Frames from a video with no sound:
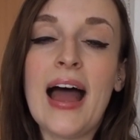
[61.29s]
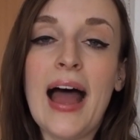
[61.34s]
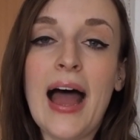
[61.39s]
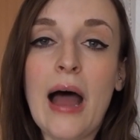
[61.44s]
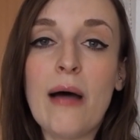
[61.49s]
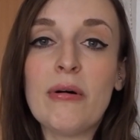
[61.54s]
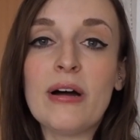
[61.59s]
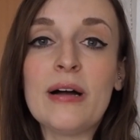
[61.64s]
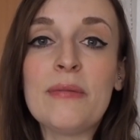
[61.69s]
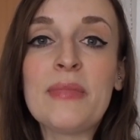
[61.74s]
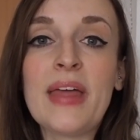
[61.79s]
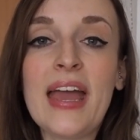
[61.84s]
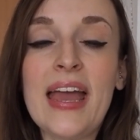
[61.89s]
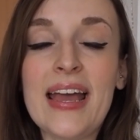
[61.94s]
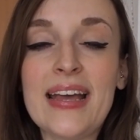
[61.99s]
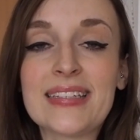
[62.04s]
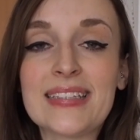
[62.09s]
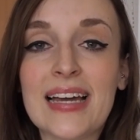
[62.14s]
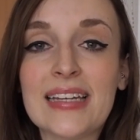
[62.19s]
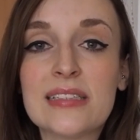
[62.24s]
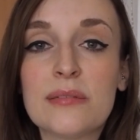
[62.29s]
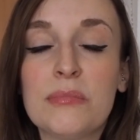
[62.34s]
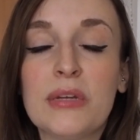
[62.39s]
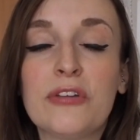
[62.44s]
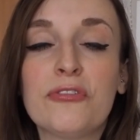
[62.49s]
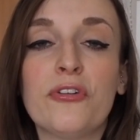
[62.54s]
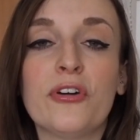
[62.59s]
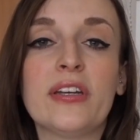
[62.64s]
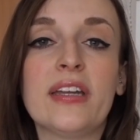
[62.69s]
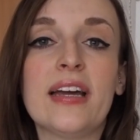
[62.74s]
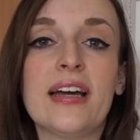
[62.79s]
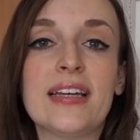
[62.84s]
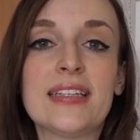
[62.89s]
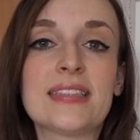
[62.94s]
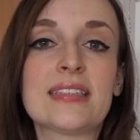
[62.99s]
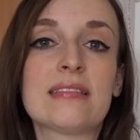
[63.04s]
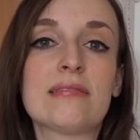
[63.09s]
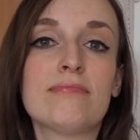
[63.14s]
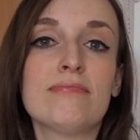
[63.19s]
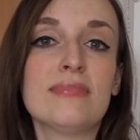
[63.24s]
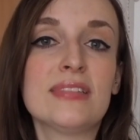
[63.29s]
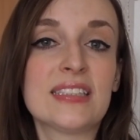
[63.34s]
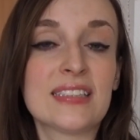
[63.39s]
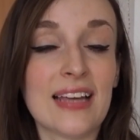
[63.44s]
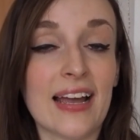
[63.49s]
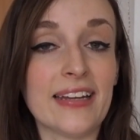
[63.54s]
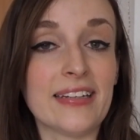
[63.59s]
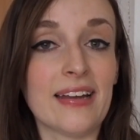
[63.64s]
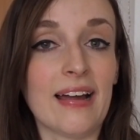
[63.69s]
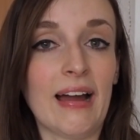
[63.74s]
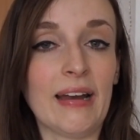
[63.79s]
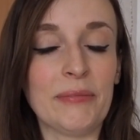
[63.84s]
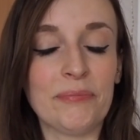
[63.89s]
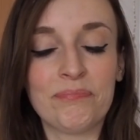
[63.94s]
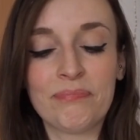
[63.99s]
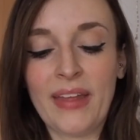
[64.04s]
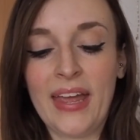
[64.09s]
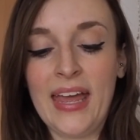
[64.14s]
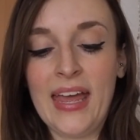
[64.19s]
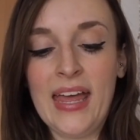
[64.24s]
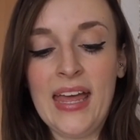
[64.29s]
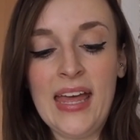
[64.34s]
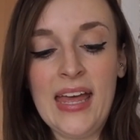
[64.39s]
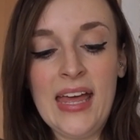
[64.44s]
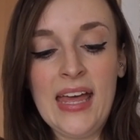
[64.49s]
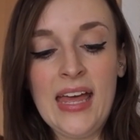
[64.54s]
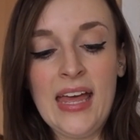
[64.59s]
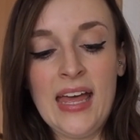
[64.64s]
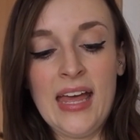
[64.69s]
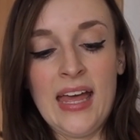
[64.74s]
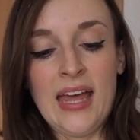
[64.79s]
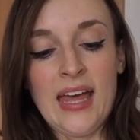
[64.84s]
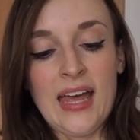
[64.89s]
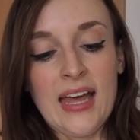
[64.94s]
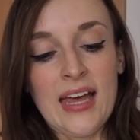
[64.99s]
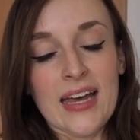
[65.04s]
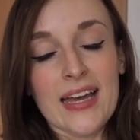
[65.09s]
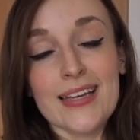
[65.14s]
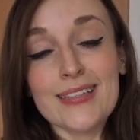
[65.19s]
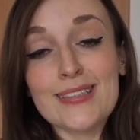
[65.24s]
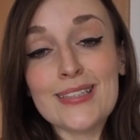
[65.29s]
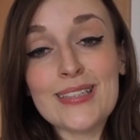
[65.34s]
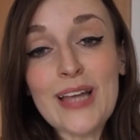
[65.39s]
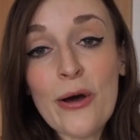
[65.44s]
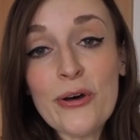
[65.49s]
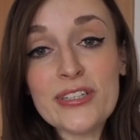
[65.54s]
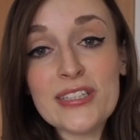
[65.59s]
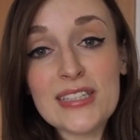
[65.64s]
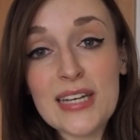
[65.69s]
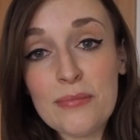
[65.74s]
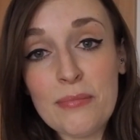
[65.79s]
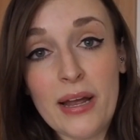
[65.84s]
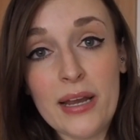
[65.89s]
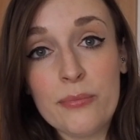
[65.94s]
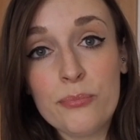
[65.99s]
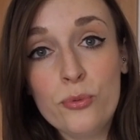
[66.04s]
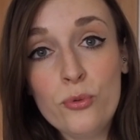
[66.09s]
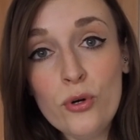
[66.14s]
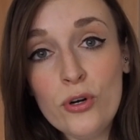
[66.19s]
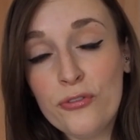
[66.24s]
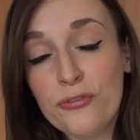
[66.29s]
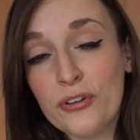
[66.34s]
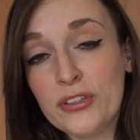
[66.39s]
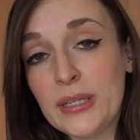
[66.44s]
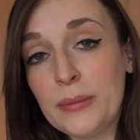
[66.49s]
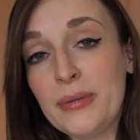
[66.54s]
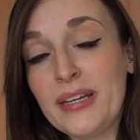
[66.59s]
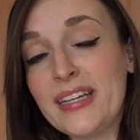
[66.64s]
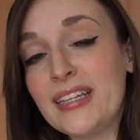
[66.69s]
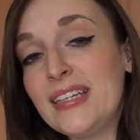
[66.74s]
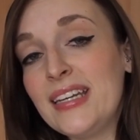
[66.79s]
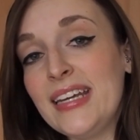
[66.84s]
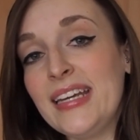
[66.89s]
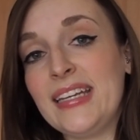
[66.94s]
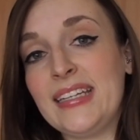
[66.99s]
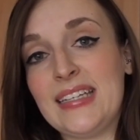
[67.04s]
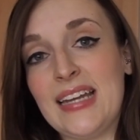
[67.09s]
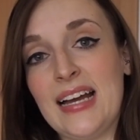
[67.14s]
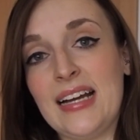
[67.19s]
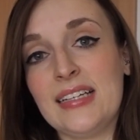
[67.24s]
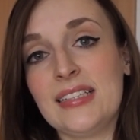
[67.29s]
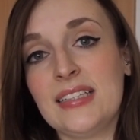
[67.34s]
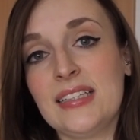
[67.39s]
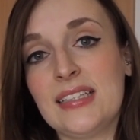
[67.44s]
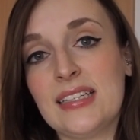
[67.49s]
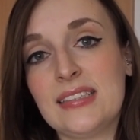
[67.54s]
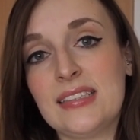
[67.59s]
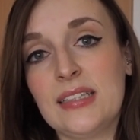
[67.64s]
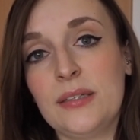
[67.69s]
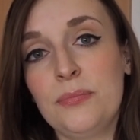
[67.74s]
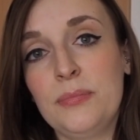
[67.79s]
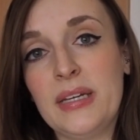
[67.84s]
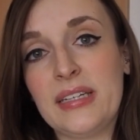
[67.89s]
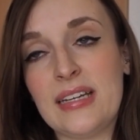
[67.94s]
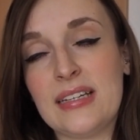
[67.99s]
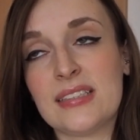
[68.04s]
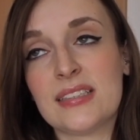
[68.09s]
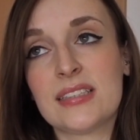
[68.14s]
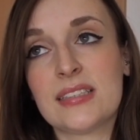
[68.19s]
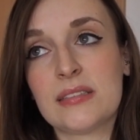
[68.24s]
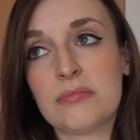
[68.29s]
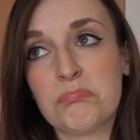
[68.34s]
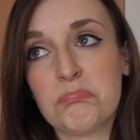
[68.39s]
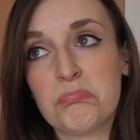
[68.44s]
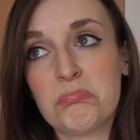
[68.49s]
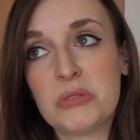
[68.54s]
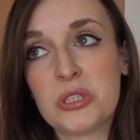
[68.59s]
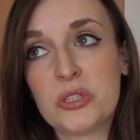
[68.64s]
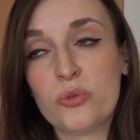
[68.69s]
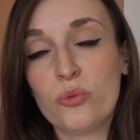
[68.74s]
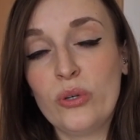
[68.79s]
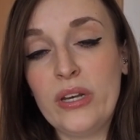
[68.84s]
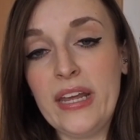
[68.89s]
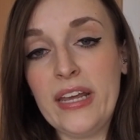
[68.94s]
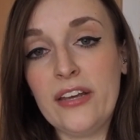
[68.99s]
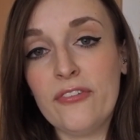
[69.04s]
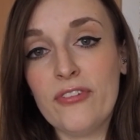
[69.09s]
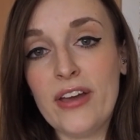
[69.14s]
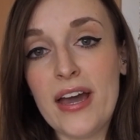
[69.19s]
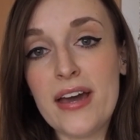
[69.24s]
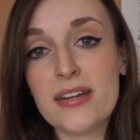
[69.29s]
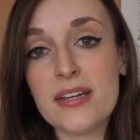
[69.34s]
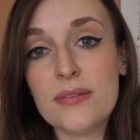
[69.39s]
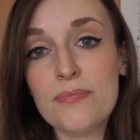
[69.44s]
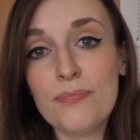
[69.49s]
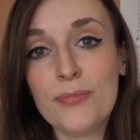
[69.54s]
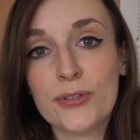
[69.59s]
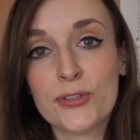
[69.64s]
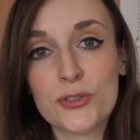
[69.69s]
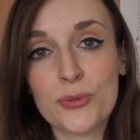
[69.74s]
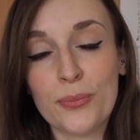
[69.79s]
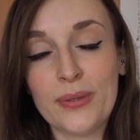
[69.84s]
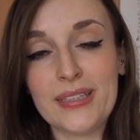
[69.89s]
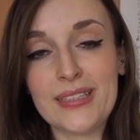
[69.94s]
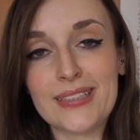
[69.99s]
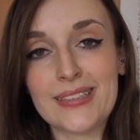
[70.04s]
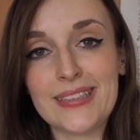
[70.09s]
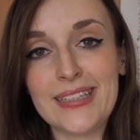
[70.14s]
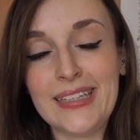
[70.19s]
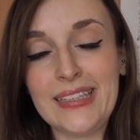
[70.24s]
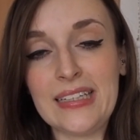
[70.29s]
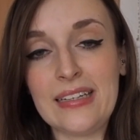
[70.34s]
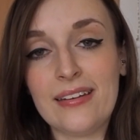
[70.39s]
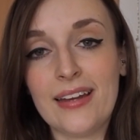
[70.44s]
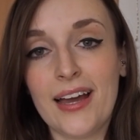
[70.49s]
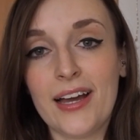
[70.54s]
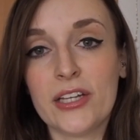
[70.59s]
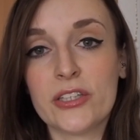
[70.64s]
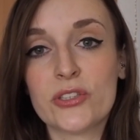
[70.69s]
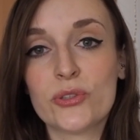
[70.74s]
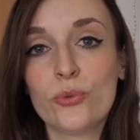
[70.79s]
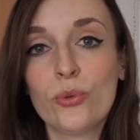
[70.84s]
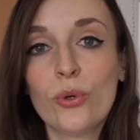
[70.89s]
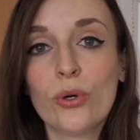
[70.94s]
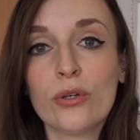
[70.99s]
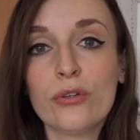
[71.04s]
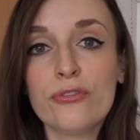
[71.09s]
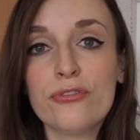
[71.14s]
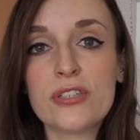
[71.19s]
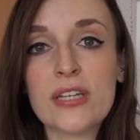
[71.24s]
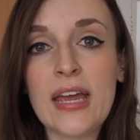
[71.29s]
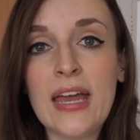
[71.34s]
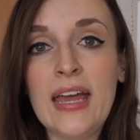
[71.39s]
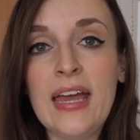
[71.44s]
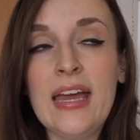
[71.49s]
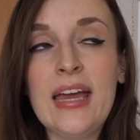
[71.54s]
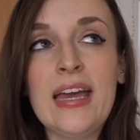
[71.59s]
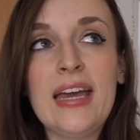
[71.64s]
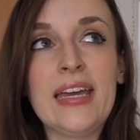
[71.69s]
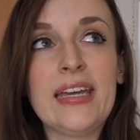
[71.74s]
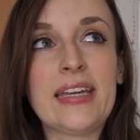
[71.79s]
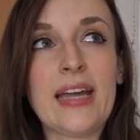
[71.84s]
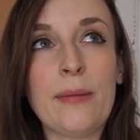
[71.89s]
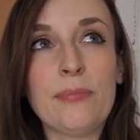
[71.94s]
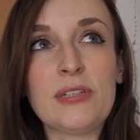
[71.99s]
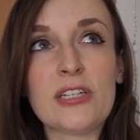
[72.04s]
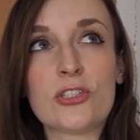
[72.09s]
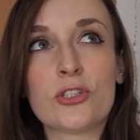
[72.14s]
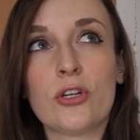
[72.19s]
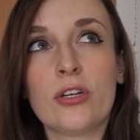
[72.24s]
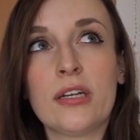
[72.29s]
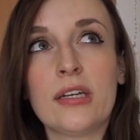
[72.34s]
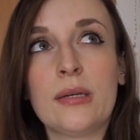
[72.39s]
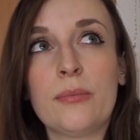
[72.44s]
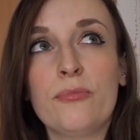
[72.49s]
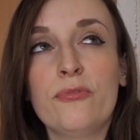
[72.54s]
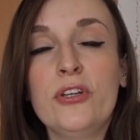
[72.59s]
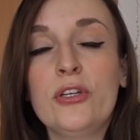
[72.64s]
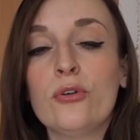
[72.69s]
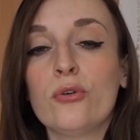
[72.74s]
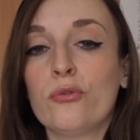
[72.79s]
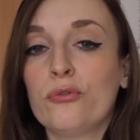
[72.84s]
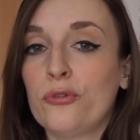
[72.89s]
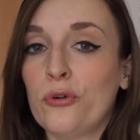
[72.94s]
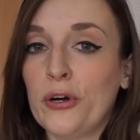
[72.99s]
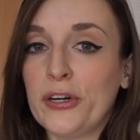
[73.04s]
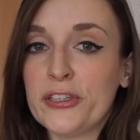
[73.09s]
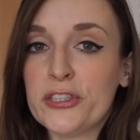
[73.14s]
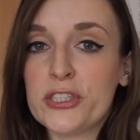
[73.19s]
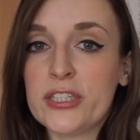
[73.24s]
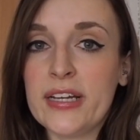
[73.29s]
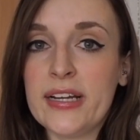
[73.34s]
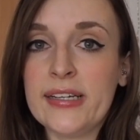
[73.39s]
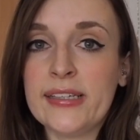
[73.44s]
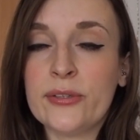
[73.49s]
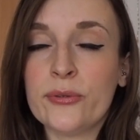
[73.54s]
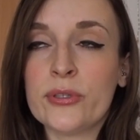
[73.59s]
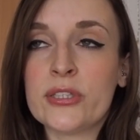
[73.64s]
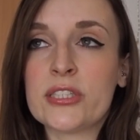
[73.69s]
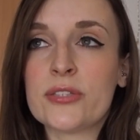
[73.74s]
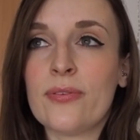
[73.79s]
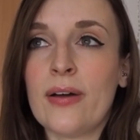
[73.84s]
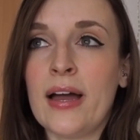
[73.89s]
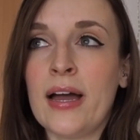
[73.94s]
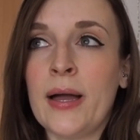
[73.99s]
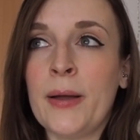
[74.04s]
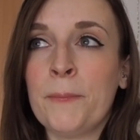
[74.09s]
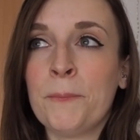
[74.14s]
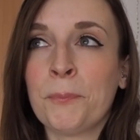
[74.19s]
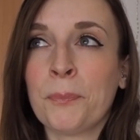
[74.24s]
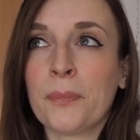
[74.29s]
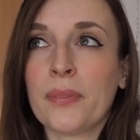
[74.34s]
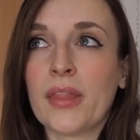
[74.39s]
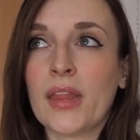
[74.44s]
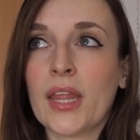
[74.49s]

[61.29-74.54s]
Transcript: aber es hatte mich von der ersten Seite an. Es ist außerdem ein Buch, von dem ich nicht dachte, dass ich mir das zulegen werde, zumindest nicht in naher Zukunft. Ich habe das schon in einem Video vorgestellt und zwar